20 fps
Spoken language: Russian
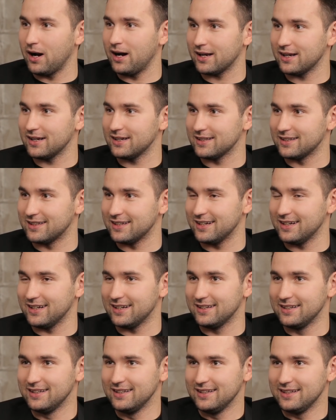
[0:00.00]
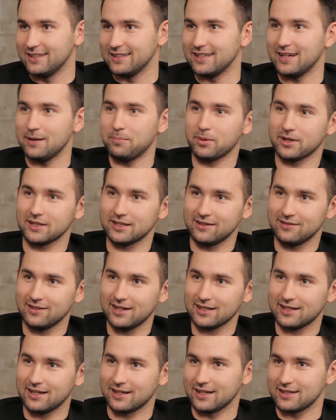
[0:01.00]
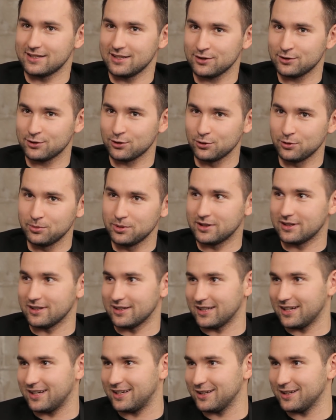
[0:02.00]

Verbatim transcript: паре, да, я продавал, как отец рубит, а я